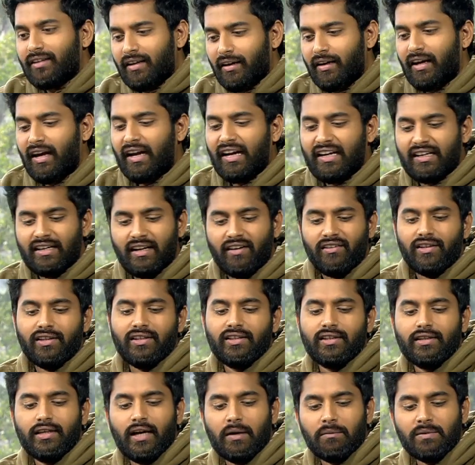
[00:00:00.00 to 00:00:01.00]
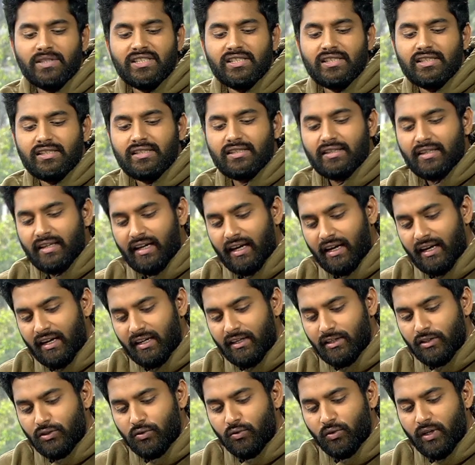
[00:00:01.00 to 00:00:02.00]
கரெக்டாக வந்து அமைஞ்சிச்சு
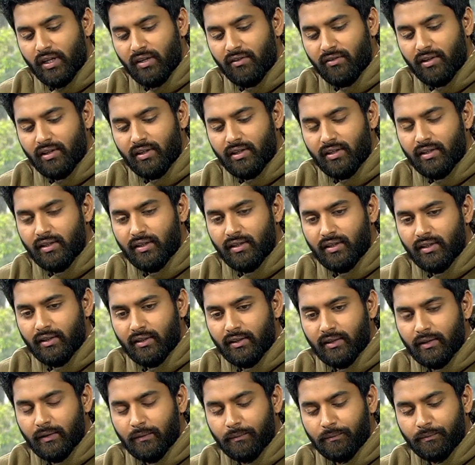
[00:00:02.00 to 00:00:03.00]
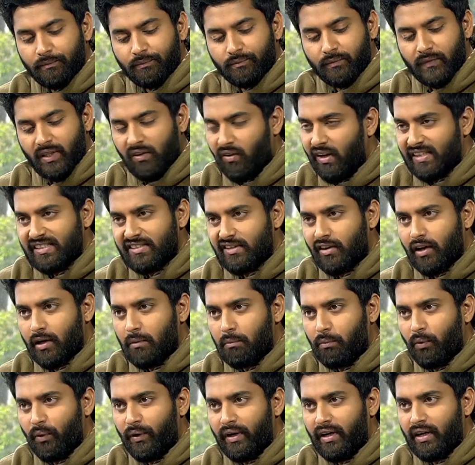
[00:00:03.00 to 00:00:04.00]
எங்களுக்கு ஷூட்டிங் வந்து
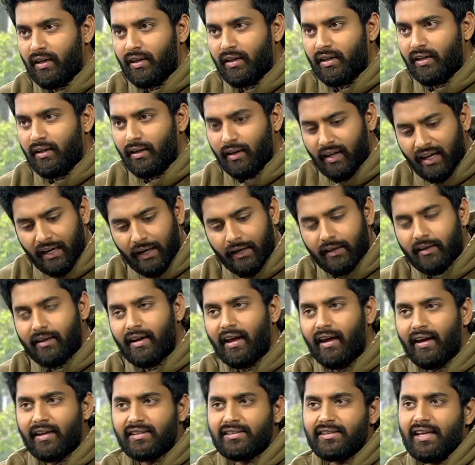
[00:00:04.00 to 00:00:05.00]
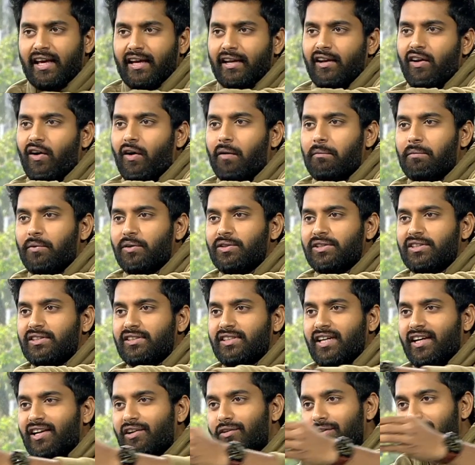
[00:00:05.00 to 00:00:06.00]
வல்சராகம் போயிட்டுருக்கு கரெக்டாக எக்ஸாக்ட்லி ஆப்போசிட்
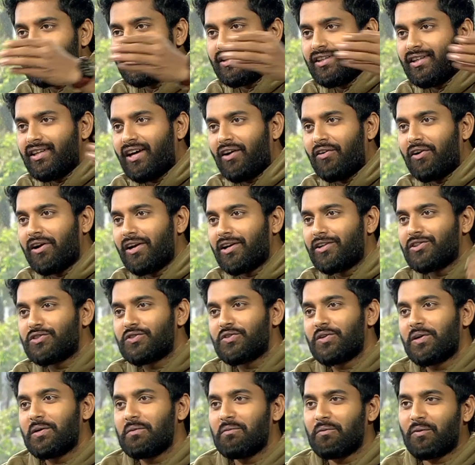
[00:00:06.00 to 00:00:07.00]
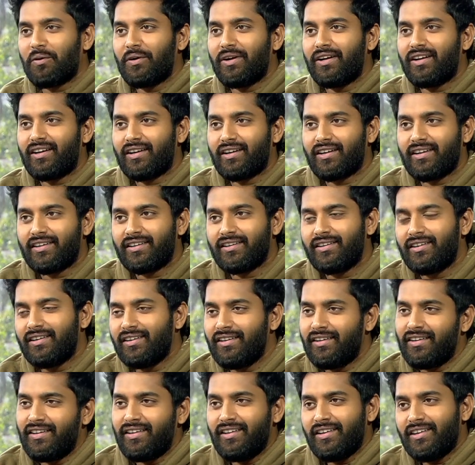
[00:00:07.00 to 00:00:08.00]
சைடில் வந்து அவங்களுக்கும் ஷூட்டிங் போயிட்டுருக்கு
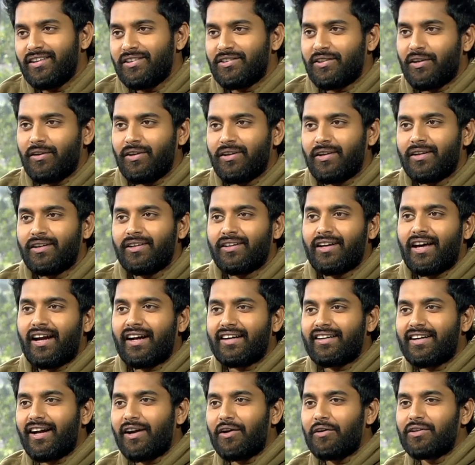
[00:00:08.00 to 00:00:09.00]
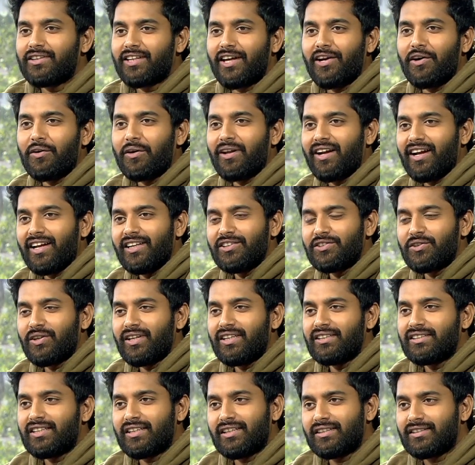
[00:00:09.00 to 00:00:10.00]
ஸோ கரெக்டான தருணம் இல்லைன்னு
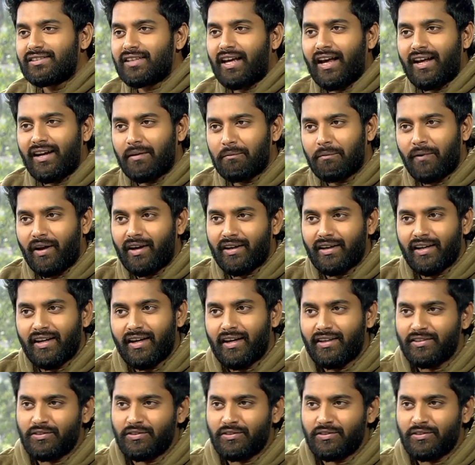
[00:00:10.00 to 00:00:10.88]
சொல்லி சாரை பார்க்கலாம்